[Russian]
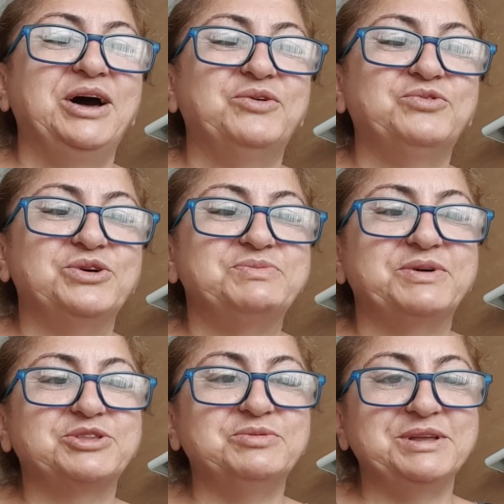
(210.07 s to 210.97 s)
Вот.
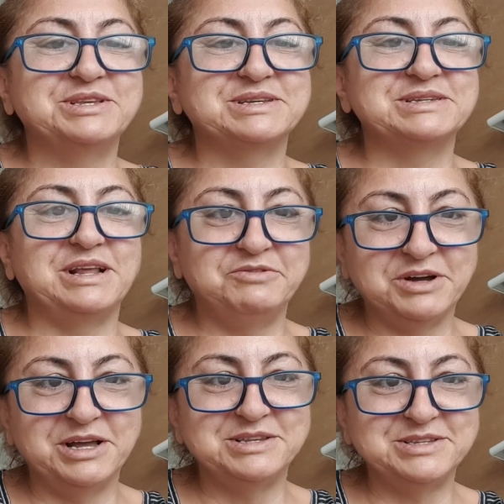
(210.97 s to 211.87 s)
Потом они сказали, вы
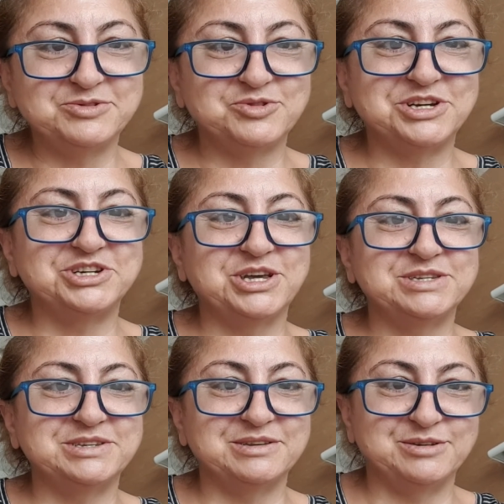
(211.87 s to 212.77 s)
хотите уже сейчас,
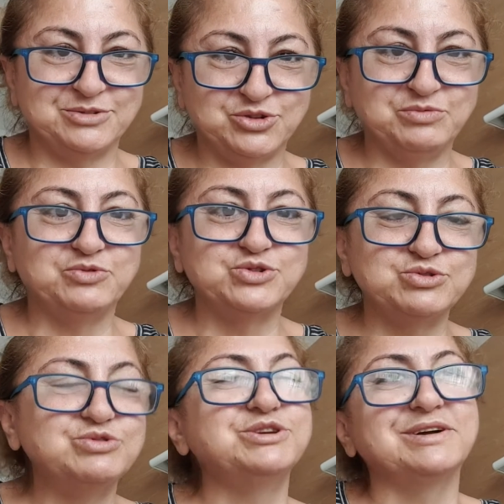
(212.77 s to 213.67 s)
э, чтобы
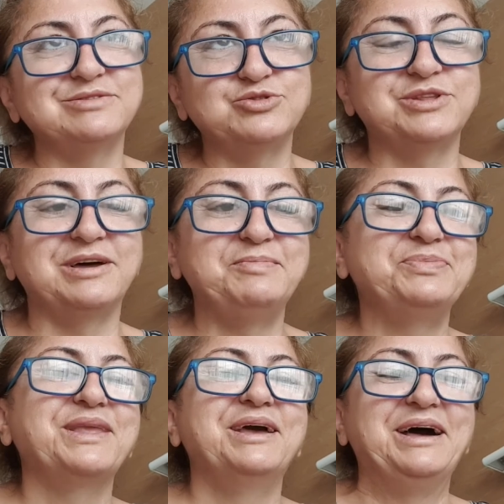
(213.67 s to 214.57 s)
уснуть? Я говорю, да.
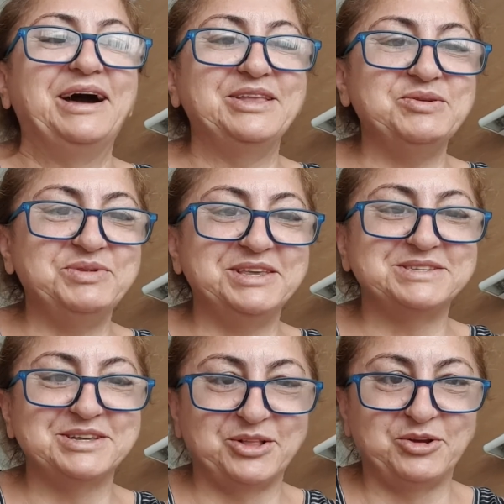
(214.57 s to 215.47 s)
Они мне
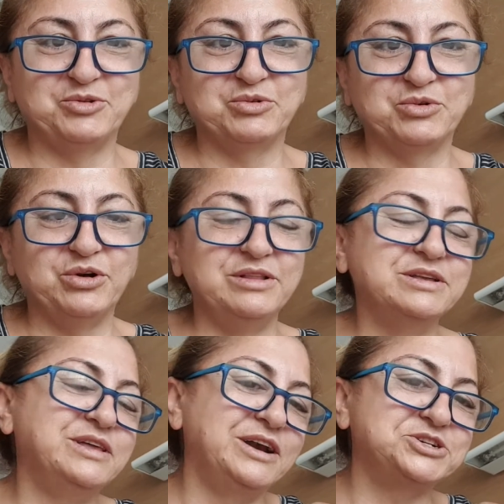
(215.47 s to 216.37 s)
сделали укол, и
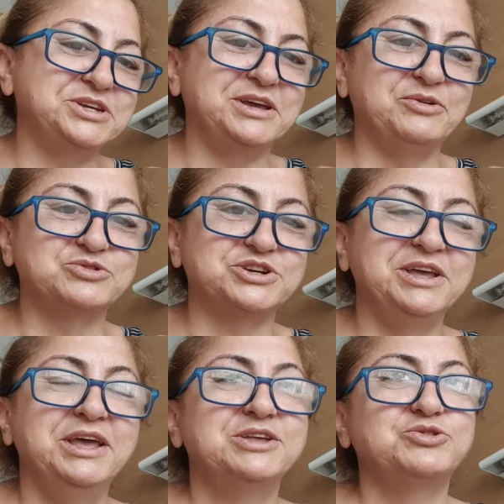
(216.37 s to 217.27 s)
дальше я уже,
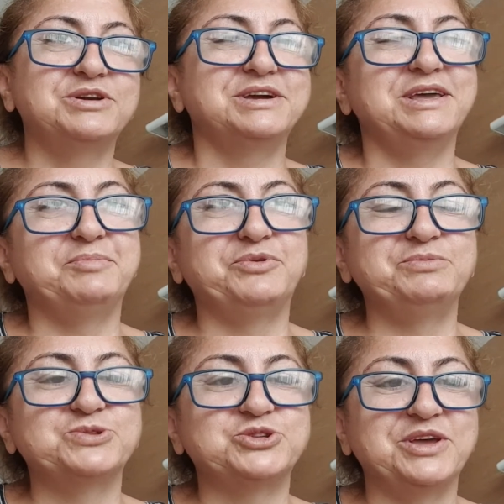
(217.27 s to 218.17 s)
только я
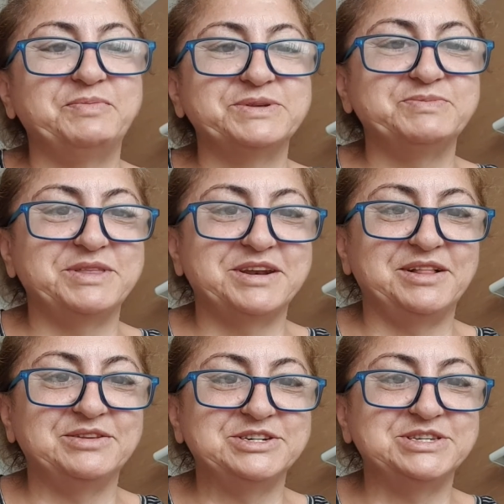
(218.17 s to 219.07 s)
помню, что я посмотрела
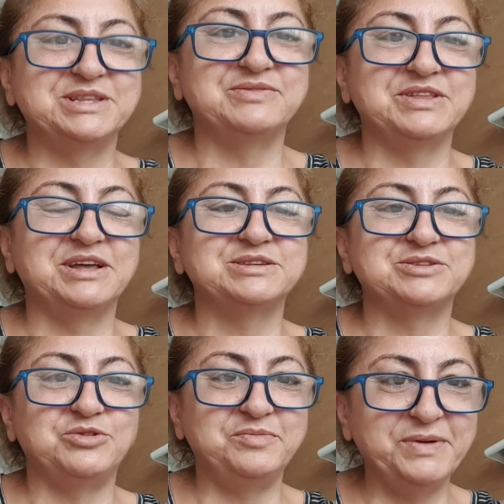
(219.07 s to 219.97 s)
на часы
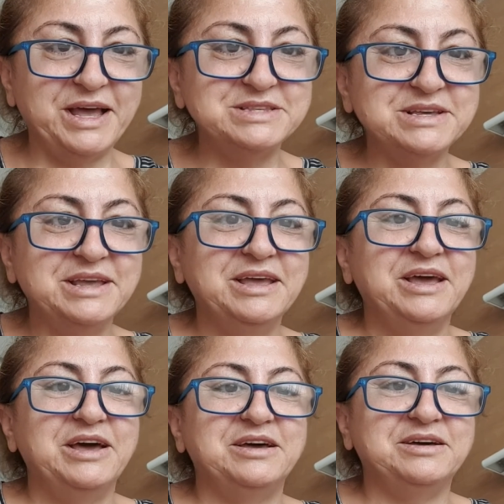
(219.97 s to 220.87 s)
12.05,
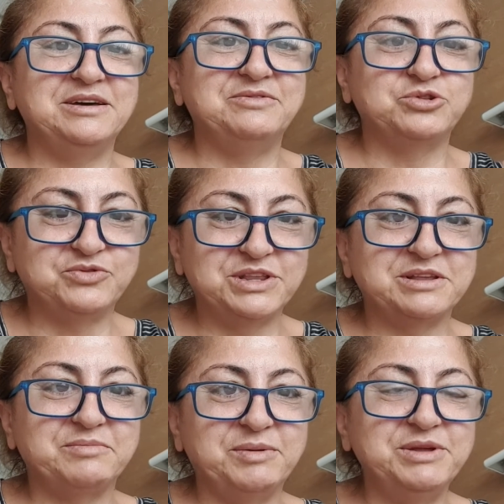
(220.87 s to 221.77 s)
э, вот в
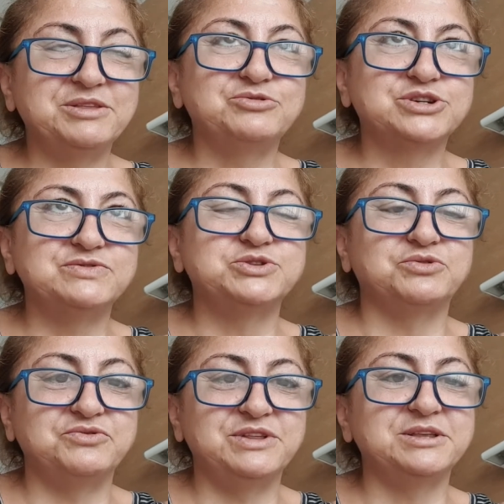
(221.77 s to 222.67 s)
этот момент уже все,
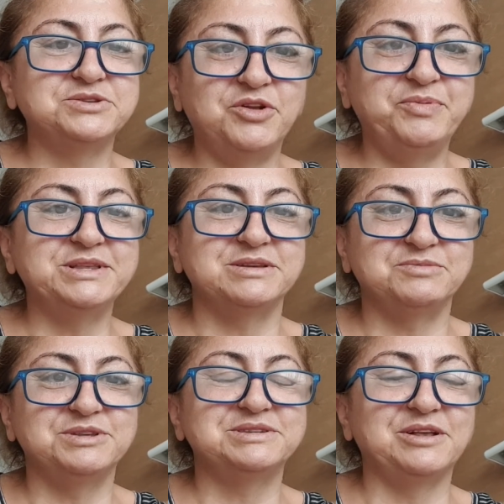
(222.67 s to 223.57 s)
12.05 они
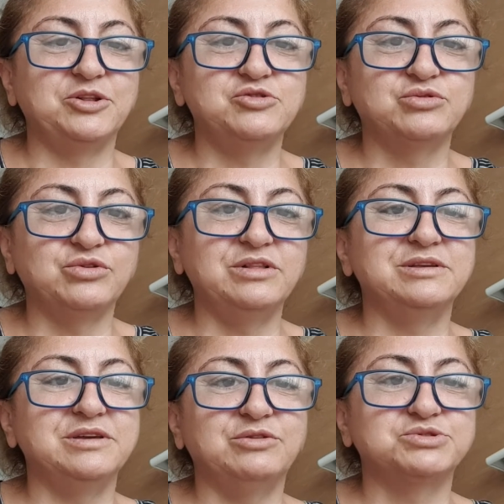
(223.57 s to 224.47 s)
мне сделали укол, и
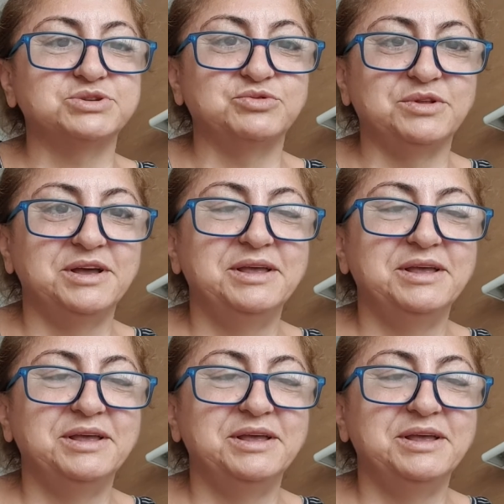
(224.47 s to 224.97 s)
я уснула.